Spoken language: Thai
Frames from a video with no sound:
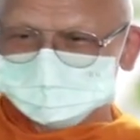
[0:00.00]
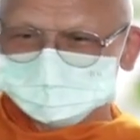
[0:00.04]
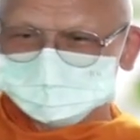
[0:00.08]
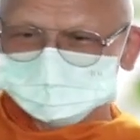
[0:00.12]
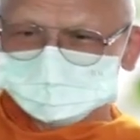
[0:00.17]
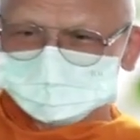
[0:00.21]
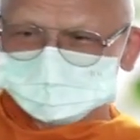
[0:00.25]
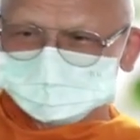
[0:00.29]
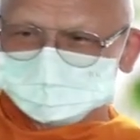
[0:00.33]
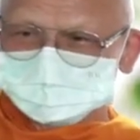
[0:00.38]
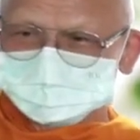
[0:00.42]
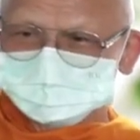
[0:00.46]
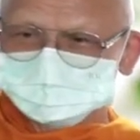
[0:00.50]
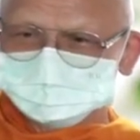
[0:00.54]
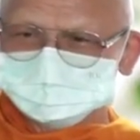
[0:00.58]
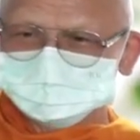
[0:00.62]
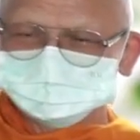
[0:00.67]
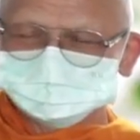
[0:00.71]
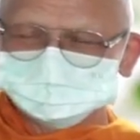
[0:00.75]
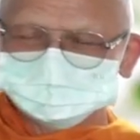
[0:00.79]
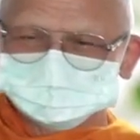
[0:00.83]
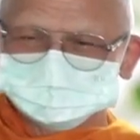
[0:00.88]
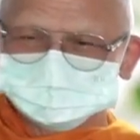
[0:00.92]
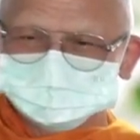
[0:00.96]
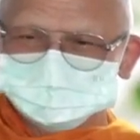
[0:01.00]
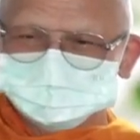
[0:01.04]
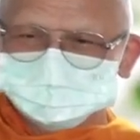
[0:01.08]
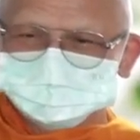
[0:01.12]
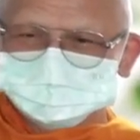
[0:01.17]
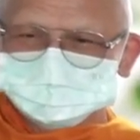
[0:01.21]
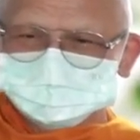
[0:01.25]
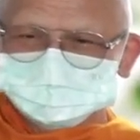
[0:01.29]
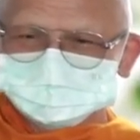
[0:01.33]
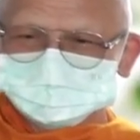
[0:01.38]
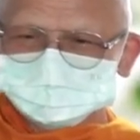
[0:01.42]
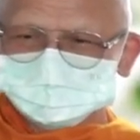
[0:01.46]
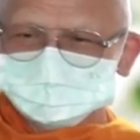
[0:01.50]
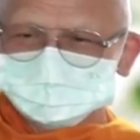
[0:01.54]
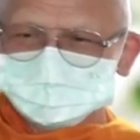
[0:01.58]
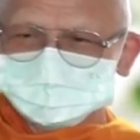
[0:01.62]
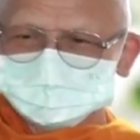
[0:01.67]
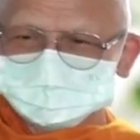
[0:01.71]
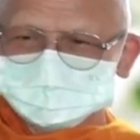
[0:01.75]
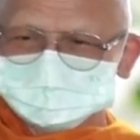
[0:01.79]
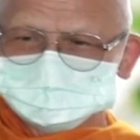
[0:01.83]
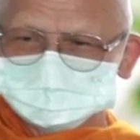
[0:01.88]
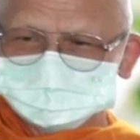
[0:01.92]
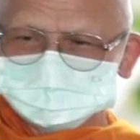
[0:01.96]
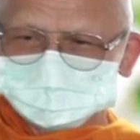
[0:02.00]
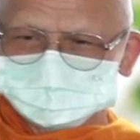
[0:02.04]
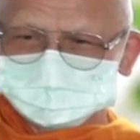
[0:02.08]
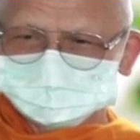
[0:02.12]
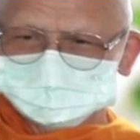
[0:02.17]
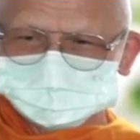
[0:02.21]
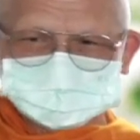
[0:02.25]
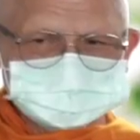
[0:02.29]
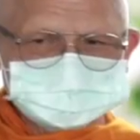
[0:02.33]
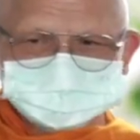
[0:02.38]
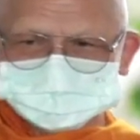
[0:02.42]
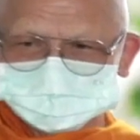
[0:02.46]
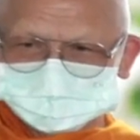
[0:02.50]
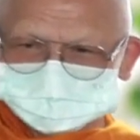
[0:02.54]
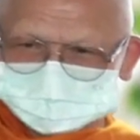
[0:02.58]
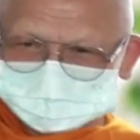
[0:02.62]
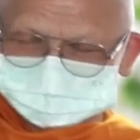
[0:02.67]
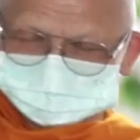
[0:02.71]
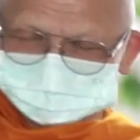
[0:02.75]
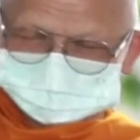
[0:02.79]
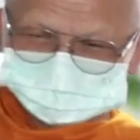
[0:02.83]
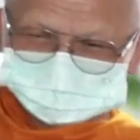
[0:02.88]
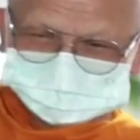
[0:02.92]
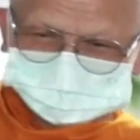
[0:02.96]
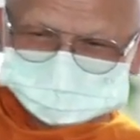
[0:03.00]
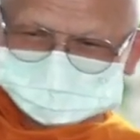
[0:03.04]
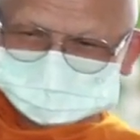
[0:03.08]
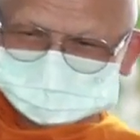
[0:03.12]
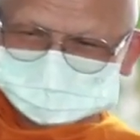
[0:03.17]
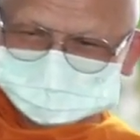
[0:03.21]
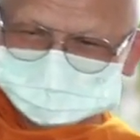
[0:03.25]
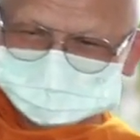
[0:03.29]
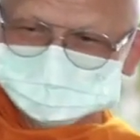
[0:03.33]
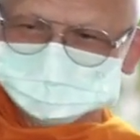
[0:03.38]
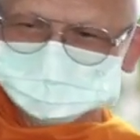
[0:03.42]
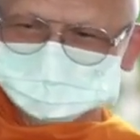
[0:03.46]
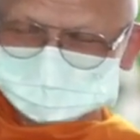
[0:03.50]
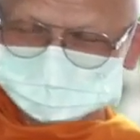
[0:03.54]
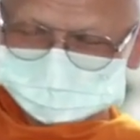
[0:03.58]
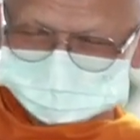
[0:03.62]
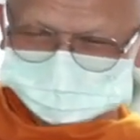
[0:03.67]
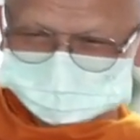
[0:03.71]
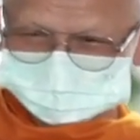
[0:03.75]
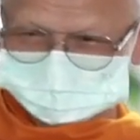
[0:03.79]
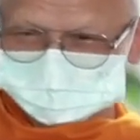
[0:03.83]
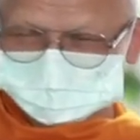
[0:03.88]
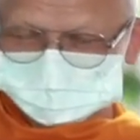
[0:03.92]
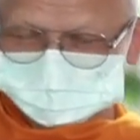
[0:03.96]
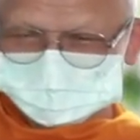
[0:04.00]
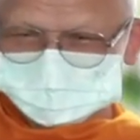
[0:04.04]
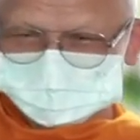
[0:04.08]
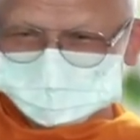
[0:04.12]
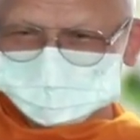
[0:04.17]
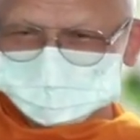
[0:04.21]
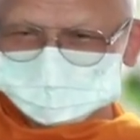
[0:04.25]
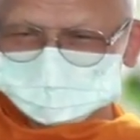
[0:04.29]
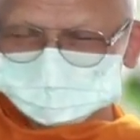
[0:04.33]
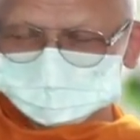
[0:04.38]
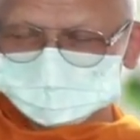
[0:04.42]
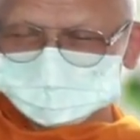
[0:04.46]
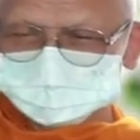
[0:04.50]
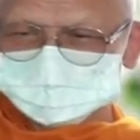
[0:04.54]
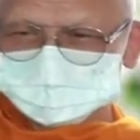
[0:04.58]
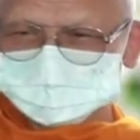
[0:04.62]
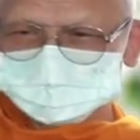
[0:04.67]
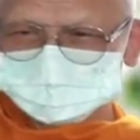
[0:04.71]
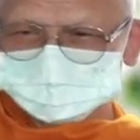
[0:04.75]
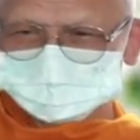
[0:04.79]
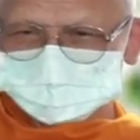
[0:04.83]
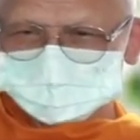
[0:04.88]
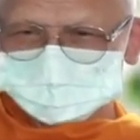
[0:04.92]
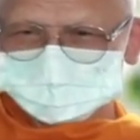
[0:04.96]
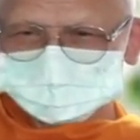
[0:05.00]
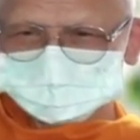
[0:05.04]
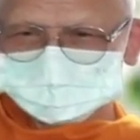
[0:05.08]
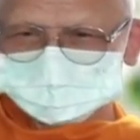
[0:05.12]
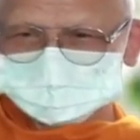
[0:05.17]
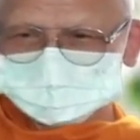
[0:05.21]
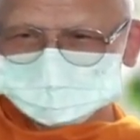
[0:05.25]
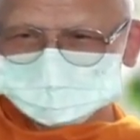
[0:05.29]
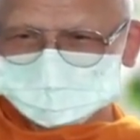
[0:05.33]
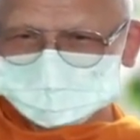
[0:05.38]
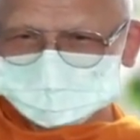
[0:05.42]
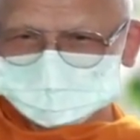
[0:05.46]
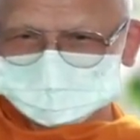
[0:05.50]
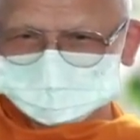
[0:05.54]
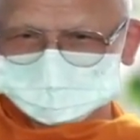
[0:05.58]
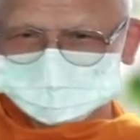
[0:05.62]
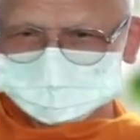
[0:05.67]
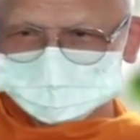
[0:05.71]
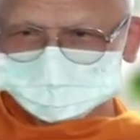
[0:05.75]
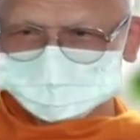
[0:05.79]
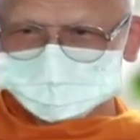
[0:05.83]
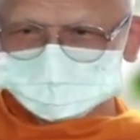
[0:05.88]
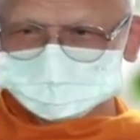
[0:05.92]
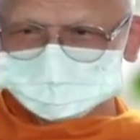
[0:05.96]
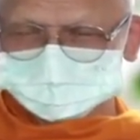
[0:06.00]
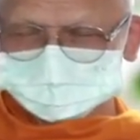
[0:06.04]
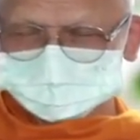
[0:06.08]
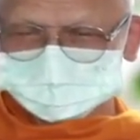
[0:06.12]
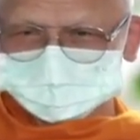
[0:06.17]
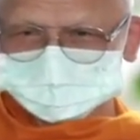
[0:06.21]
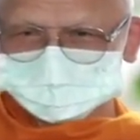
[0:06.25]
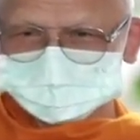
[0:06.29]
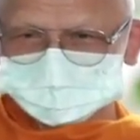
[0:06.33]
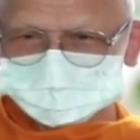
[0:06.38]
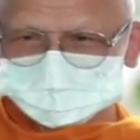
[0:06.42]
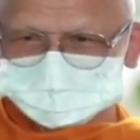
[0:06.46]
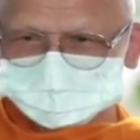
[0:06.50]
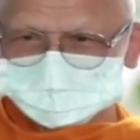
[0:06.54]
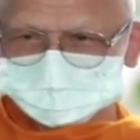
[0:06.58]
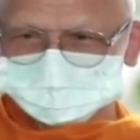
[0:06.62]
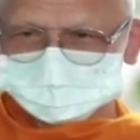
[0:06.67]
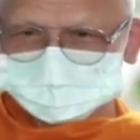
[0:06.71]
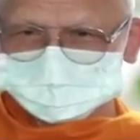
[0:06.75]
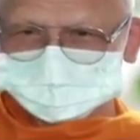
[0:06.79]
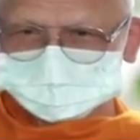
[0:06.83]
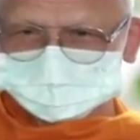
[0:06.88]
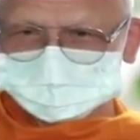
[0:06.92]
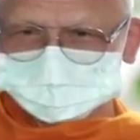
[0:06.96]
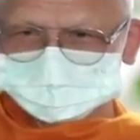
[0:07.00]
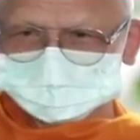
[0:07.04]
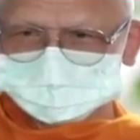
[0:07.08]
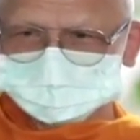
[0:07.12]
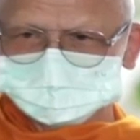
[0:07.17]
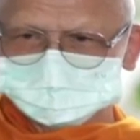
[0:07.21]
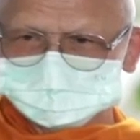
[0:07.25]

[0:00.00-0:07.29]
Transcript: โรคเการู้ว่าไหนแสดงไม่กินเลย เลิกสอนตัวเองว่าการกินของแสลงโรคเกาเป็นการทำ